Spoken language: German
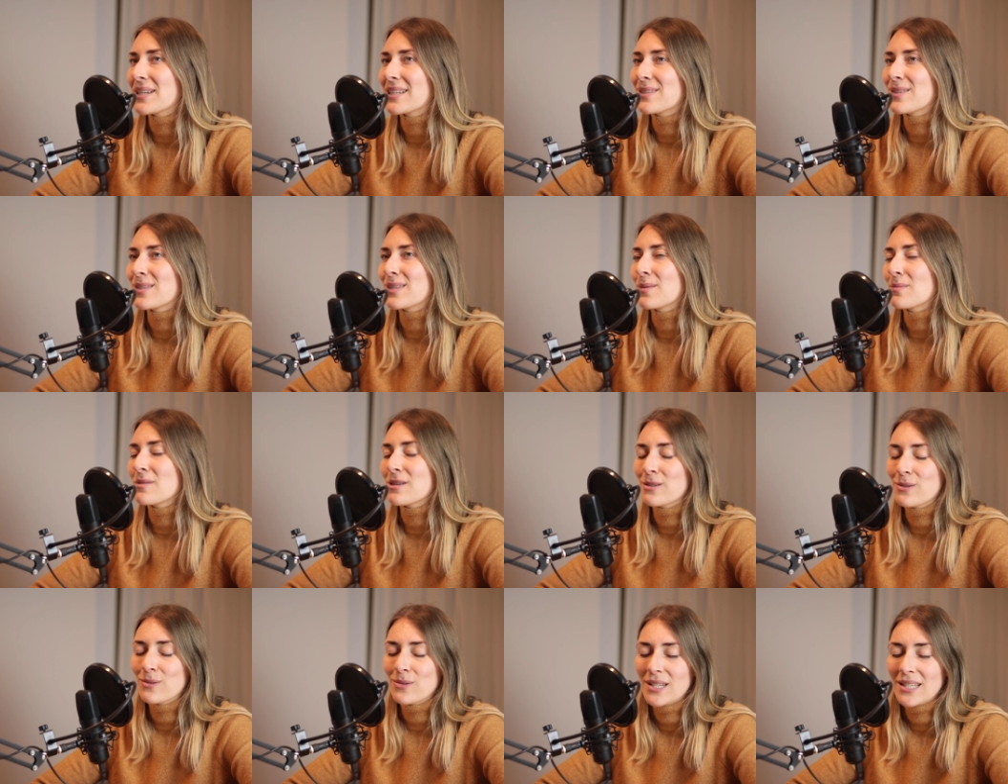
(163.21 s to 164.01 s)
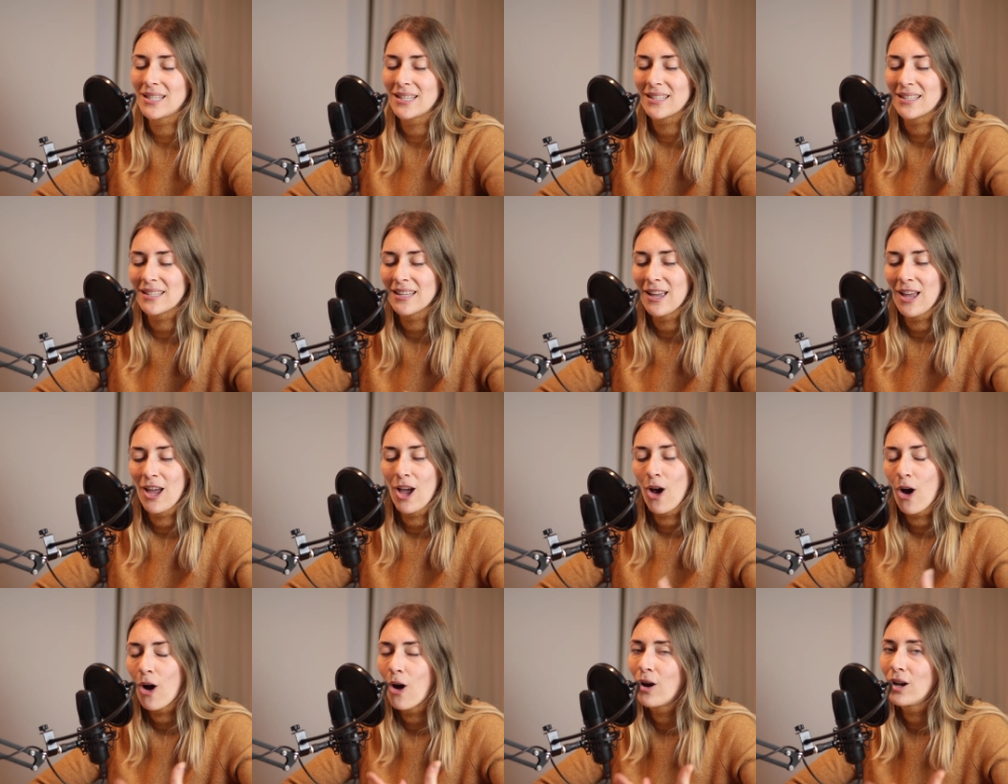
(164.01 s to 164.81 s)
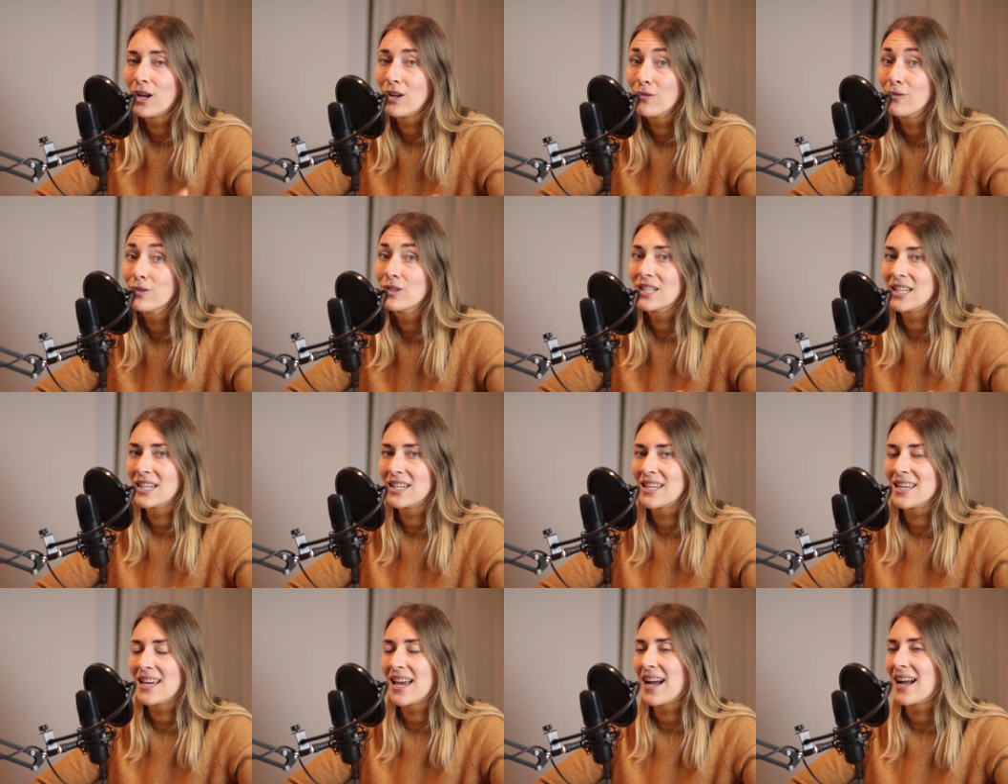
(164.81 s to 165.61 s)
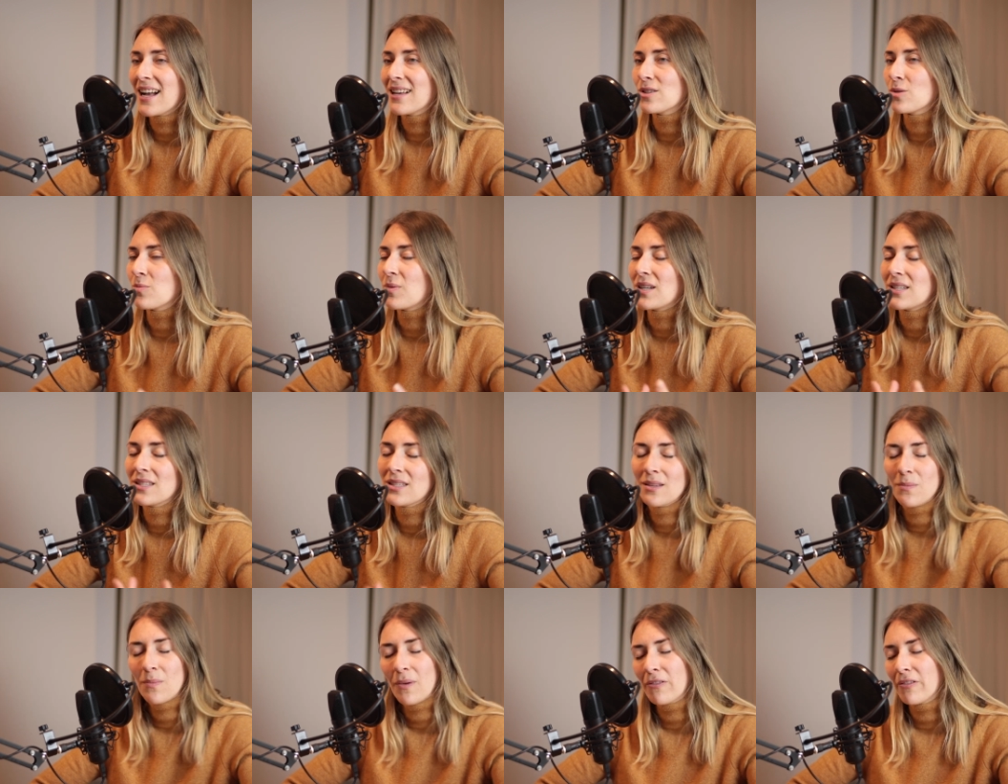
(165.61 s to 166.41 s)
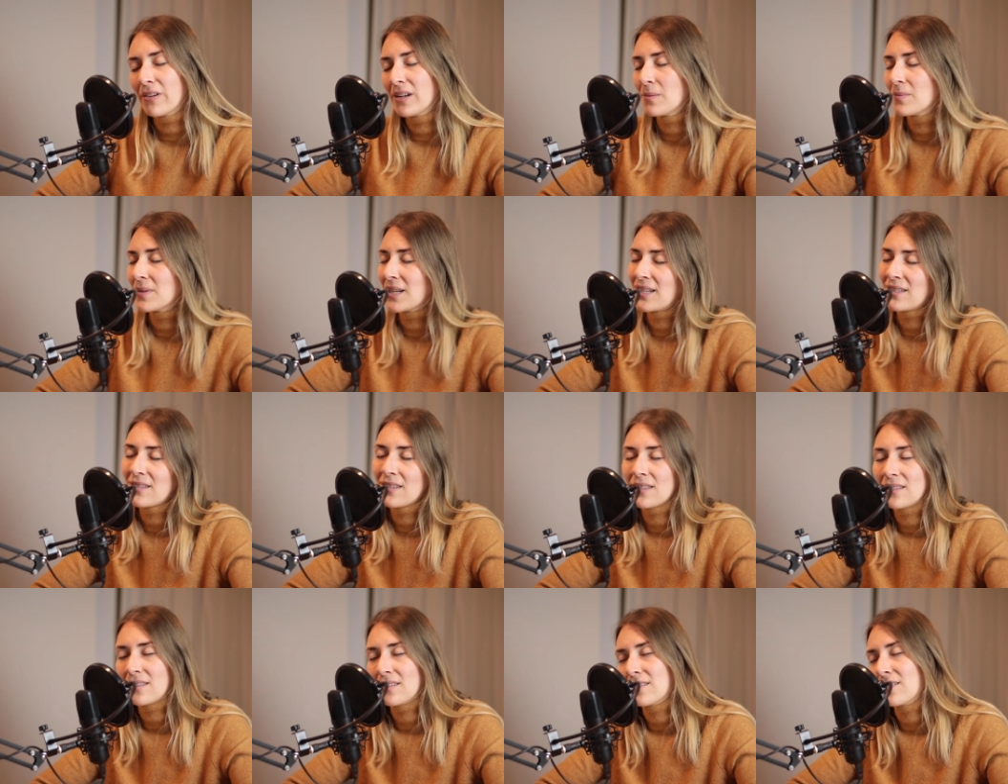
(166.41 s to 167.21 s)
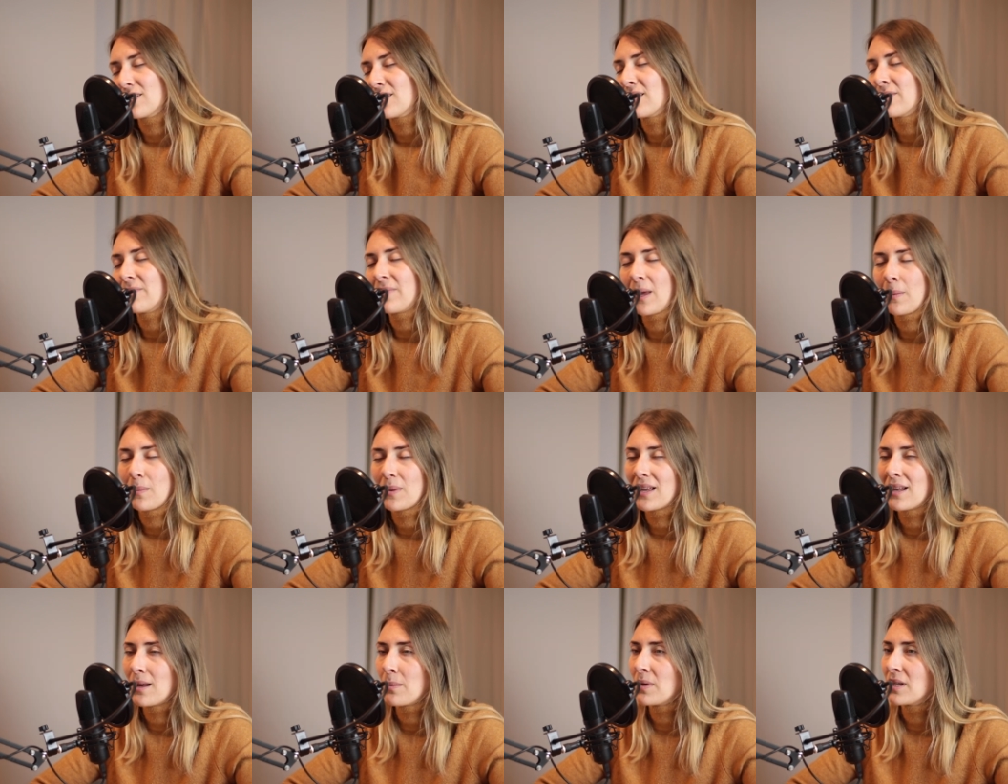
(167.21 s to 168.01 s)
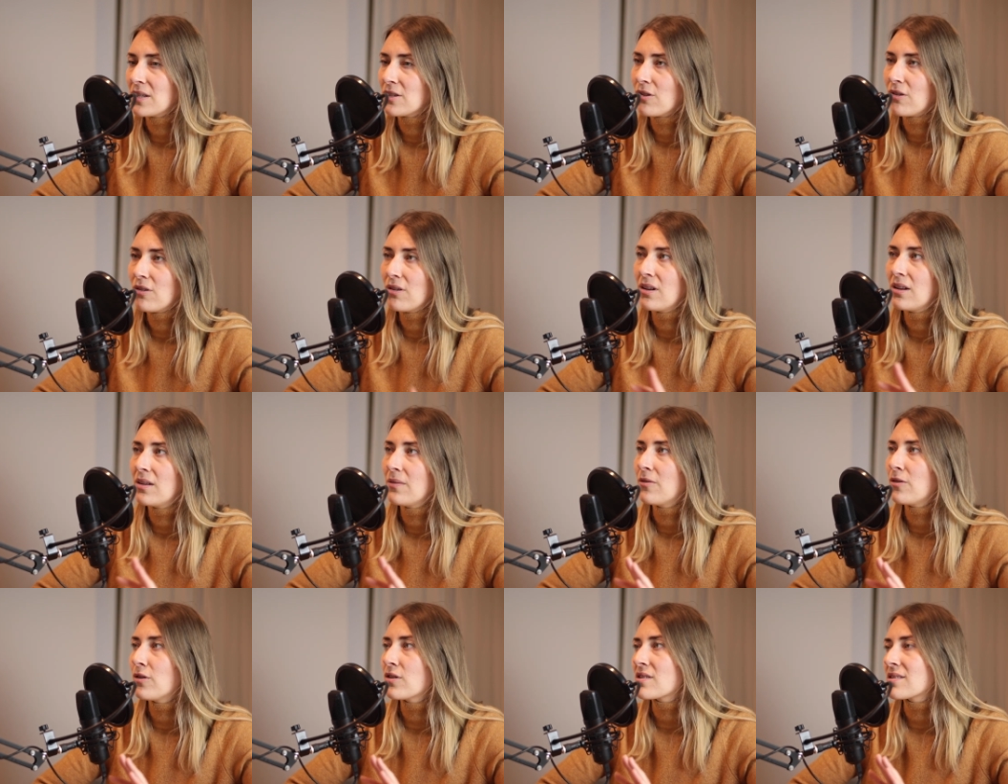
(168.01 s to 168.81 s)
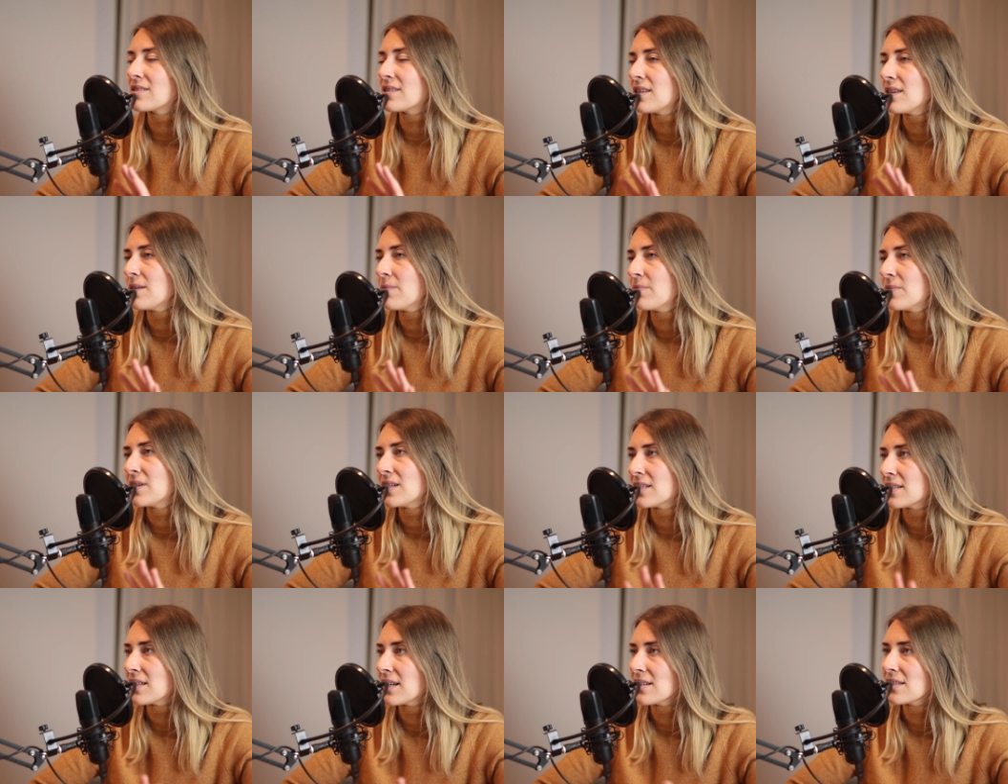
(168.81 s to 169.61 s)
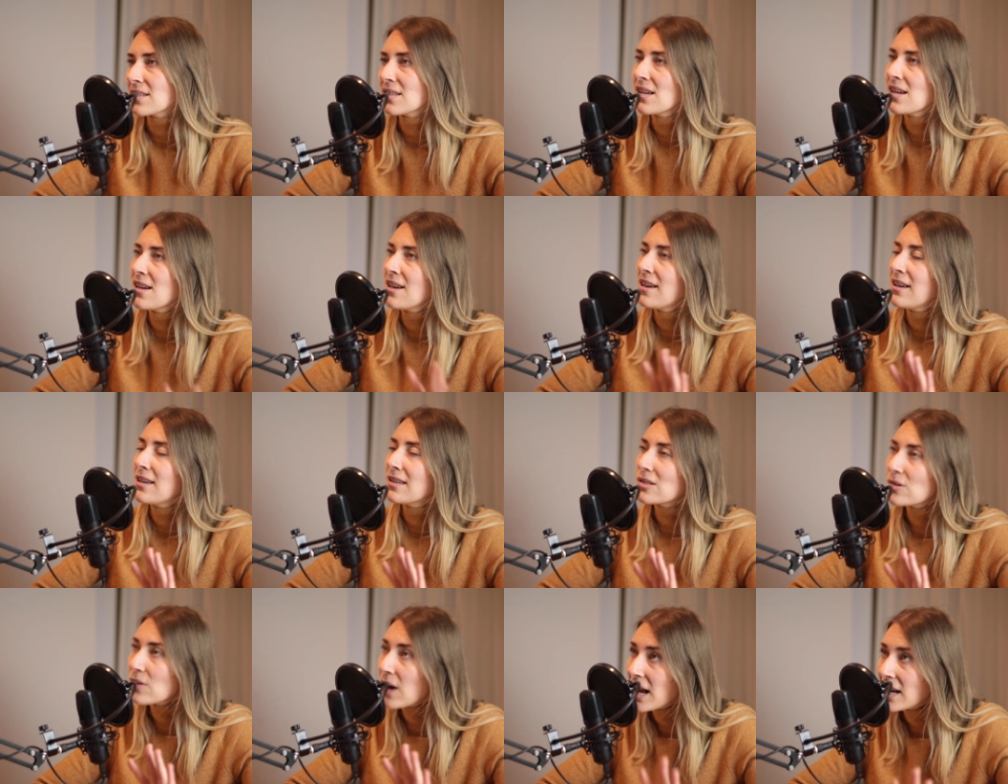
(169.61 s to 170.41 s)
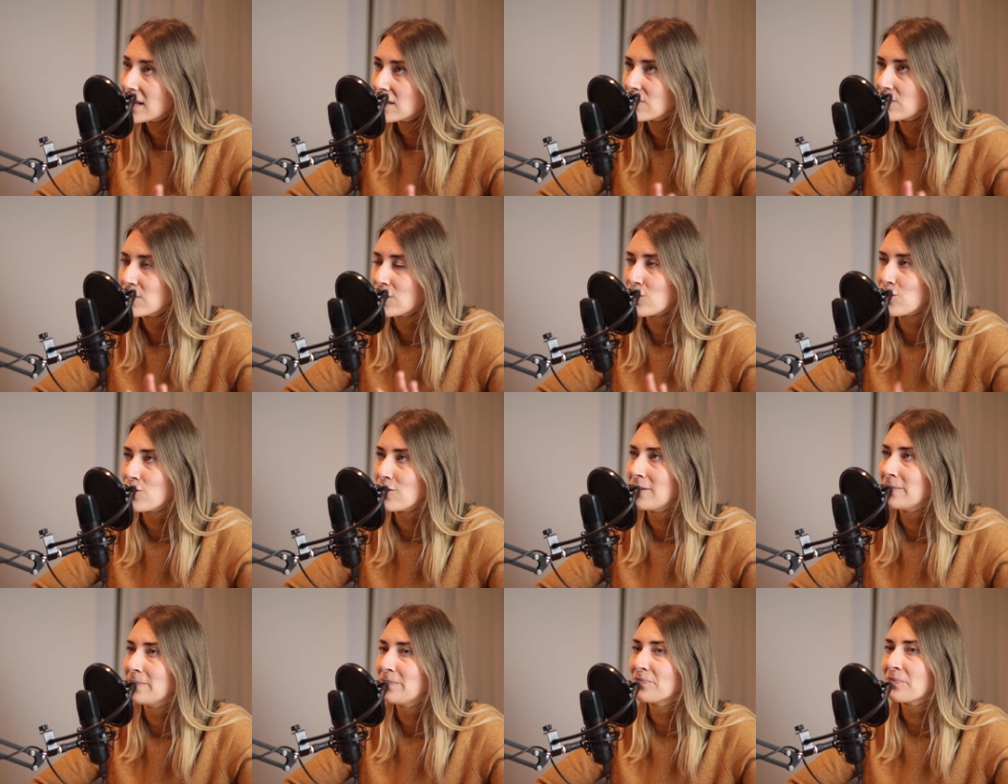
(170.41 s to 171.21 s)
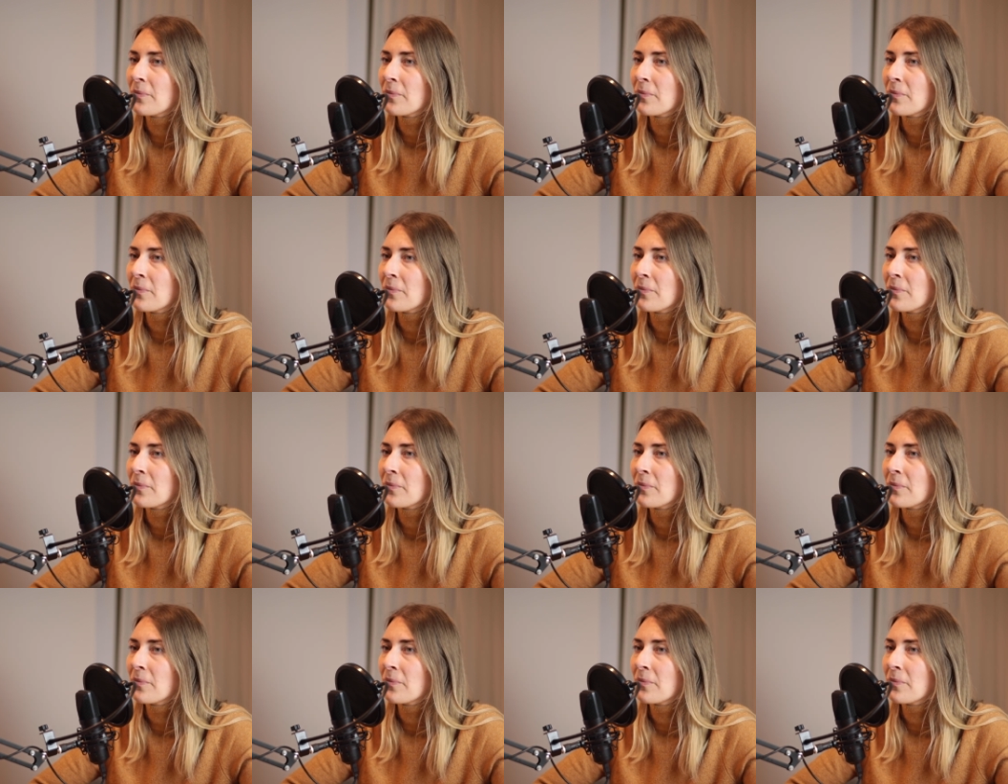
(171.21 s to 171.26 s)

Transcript: Also es gibt ja so dieses Hollywood-Ideal, also man ist immer verliebt, alles ist äh, happy, clappy, toll, Wolke 7, dies, das, so alles wunderschön.